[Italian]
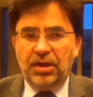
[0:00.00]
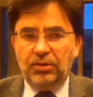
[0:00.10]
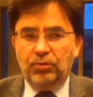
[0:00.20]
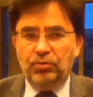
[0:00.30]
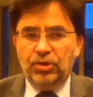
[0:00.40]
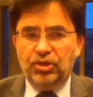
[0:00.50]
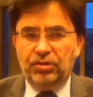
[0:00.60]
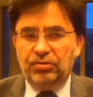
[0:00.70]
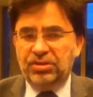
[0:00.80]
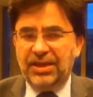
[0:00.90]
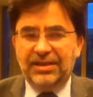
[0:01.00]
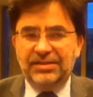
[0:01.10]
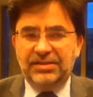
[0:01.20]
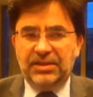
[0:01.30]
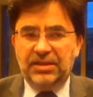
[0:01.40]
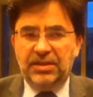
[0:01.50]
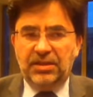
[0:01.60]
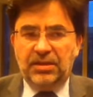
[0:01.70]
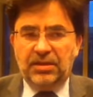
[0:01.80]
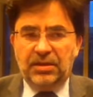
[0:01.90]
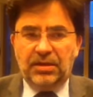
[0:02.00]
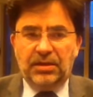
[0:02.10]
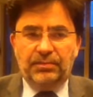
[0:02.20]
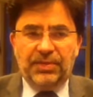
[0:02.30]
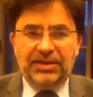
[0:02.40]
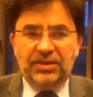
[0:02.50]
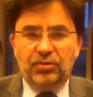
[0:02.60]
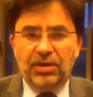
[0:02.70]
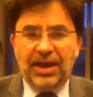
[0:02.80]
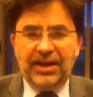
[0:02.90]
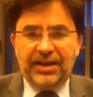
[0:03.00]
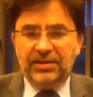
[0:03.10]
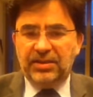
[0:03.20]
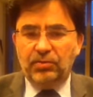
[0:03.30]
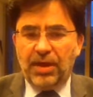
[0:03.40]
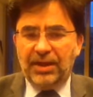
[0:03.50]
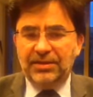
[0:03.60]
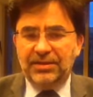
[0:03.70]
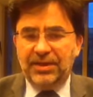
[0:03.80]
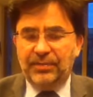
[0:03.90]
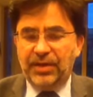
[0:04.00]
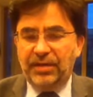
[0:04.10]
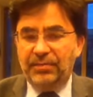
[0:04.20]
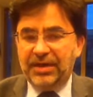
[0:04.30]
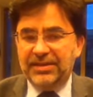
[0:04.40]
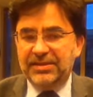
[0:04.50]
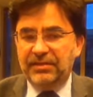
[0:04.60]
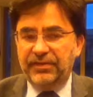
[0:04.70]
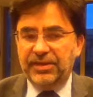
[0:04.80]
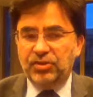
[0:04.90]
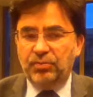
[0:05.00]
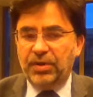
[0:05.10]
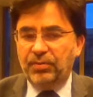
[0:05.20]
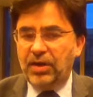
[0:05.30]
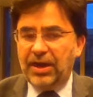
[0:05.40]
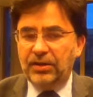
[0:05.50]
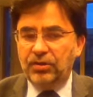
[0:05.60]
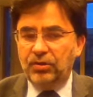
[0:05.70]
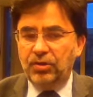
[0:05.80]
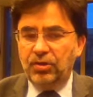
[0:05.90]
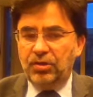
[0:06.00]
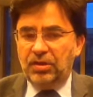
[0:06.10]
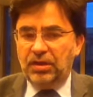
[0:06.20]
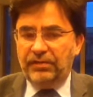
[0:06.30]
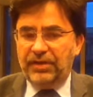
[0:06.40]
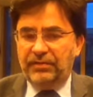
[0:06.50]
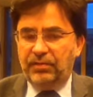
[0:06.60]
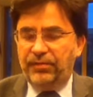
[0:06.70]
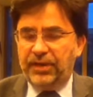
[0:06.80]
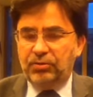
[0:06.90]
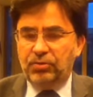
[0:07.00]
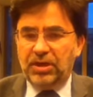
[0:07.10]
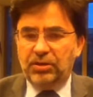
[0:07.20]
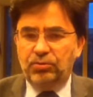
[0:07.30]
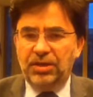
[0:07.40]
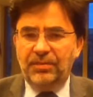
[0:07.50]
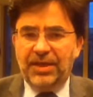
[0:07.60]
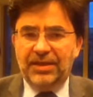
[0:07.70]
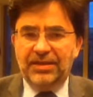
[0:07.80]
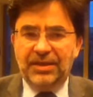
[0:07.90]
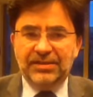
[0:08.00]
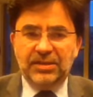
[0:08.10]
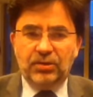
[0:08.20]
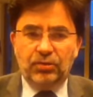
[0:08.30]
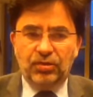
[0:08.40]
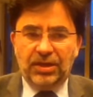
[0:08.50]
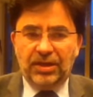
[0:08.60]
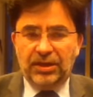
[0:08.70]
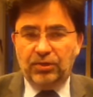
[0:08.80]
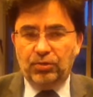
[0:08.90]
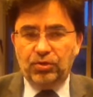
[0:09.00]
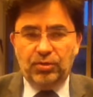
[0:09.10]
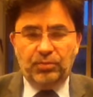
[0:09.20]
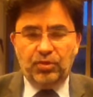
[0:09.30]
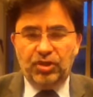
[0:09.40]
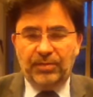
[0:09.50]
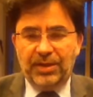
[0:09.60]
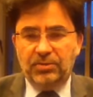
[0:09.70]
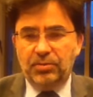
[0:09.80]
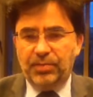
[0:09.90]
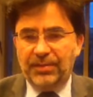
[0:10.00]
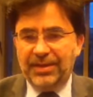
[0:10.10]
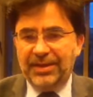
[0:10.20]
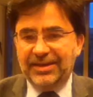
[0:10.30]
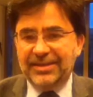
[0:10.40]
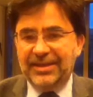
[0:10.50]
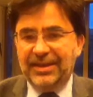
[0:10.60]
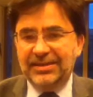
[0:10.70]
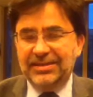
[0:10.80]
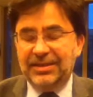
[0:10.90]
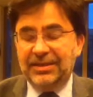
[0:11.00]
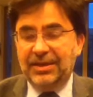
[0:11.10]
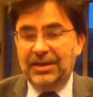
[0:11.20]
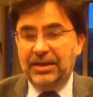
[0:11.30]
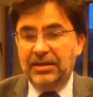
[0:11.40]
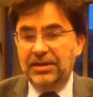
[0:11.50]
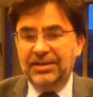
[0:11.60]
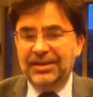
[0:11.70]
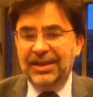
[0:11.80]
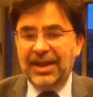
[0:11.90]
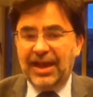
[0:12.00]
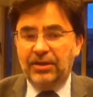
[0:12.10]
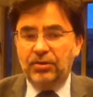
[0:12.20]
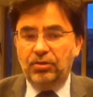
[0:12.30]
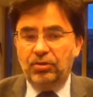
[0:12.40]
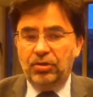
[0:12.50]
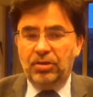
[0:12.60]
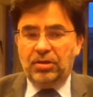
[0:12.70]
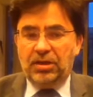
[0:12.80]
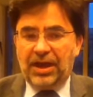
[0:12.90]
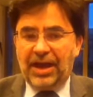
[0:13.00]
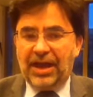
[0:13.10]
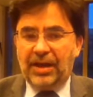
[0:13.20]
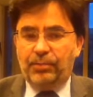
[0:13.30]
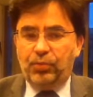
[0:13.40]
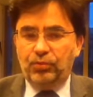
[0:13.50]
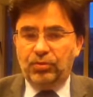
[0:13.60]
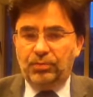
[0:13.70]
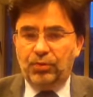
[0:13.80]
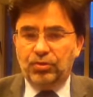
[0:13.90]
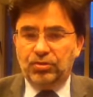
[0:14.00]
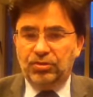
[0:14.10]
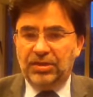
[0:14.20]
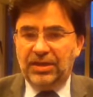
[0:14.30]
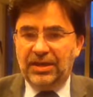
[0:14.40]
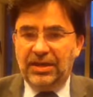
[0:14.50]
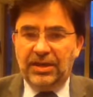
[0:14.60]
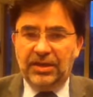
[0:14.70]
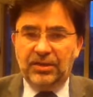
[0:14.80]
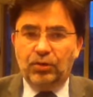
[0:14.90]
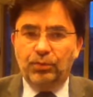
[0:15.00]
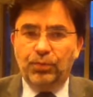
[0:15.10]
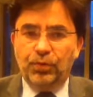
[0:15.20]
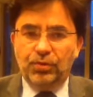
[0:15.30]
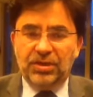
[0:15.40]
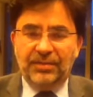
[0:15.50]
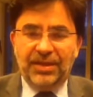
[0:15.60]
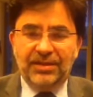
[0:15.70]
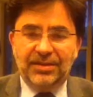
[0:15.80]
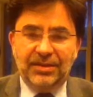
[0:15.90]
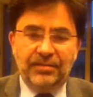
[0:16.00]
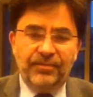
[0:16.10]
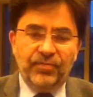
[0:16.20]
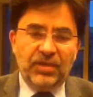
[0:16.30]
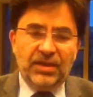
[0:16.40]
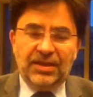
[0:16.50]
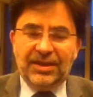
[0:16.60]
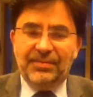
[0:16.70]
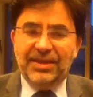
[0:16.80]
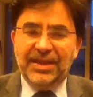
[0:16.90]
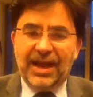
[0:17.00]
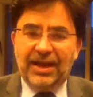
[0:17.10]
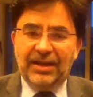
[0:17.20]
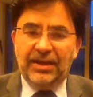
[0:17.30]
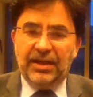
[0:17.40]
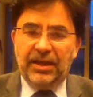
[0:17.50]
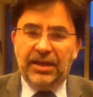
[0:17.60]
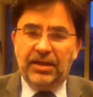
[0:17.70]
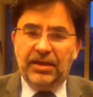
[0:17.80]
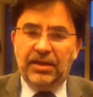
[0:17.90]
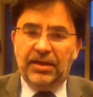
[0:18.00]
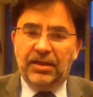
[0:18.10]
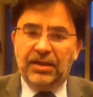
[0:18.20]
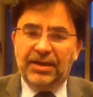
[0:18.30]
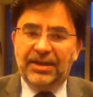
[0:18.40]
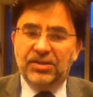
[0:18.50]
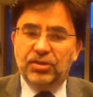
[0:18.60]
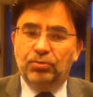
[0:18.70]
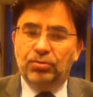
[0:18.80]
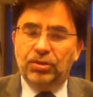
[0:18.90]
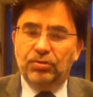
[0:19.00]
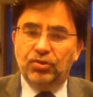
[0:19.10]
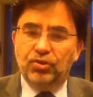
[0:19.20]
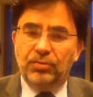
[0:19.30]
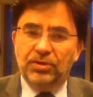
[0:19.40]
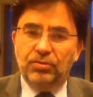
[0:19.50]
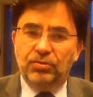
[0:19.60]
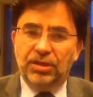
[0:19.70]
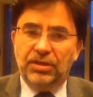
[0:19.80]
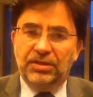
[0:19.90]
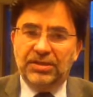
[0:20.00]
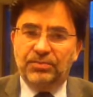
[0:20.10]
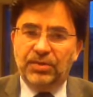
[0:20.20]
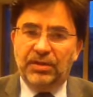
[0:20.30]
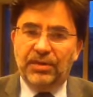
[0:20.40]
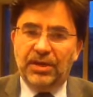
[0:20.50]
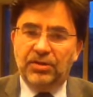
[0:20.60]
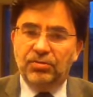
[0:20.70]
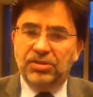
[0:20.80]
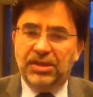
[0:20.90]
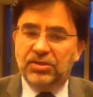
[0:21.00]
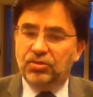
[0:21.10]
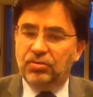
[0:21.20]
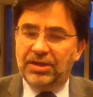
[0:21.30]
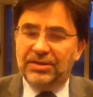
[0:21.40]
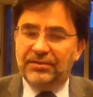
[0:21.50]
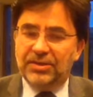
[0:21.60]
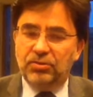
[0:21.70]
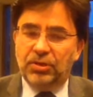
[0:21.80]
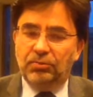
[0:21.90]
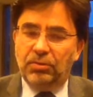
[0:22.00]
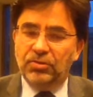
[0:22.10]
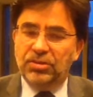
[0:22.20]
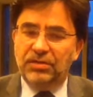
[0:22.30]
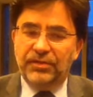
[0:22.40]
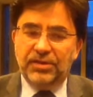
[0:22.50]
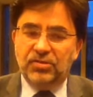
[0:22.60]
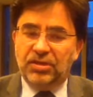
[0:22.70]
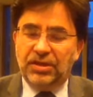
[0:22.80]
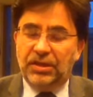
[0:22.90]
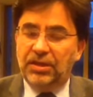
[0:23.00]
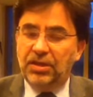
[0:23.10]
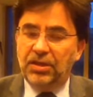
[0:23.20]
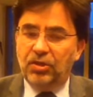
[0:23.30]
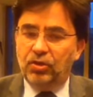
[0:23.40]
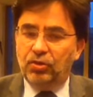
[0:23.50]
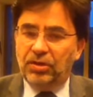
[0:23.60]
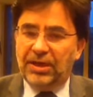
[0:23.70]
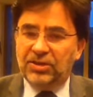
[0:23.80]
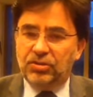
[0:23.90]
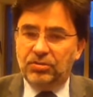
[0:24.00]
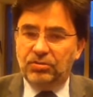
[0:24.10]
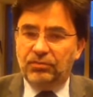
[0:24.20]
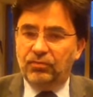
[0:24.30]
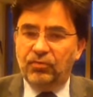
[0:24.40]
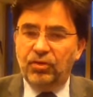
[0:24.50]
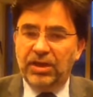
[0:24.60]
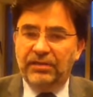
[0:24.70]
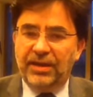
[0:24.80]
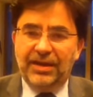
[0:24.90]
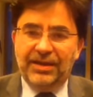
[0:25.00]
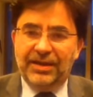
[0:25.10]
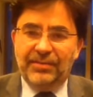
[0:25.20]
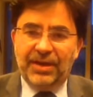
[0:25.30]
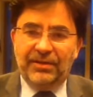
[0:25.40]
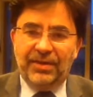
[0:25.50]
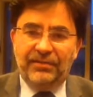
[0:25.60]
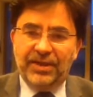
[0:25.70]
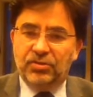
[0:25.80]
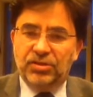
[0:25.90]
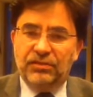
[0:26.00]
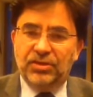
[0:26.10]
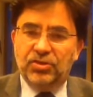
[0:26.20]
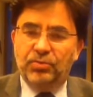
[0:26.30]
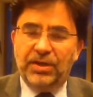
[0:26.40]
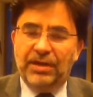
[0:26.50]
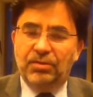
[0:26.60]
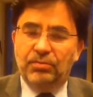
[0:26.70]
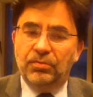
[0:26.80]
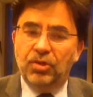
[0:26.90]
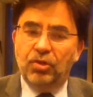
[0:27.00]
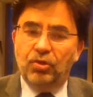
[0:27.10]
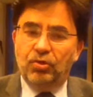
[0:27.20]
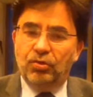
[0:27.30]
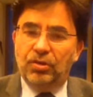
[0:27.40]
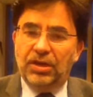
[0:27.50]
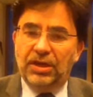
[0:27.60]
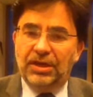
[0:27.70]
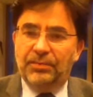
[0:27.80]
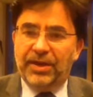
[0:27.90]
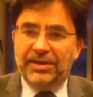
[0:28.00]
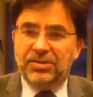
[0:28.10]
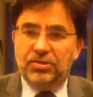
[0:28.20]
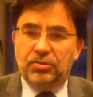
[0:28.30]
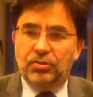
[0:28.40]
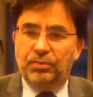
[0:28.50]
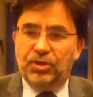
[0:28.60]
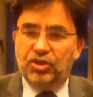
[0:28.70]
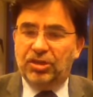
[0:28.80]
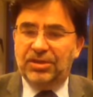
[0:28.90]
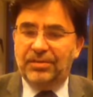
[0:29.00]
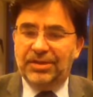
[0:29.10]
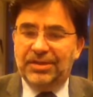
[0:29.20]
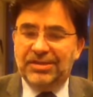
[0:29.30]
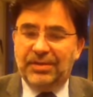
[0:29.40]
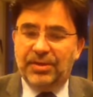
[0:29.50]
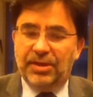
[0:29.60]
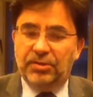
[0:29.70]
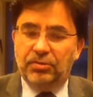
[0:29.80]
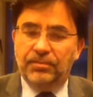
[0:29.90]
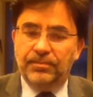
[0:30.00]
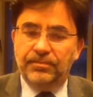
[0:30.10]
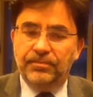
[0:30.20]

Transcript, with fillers: alcune circostanze eh, particolari, attenuanti. La prima che il servizio il primo anno eh, veniva offerto gratuitamente, la seconda che nel corso del procedimento e prima della scadenza del, dell'anno ha appunto posto dei comportamenti rimediali e eh, ha chiesto a tutti i consumatori di esprimere il consenso all'attivazione del nuovo servizio e chi non, ha, non voleva gli rimaneva il vecchio servizio premium con il prezzo precedentemente stabilito.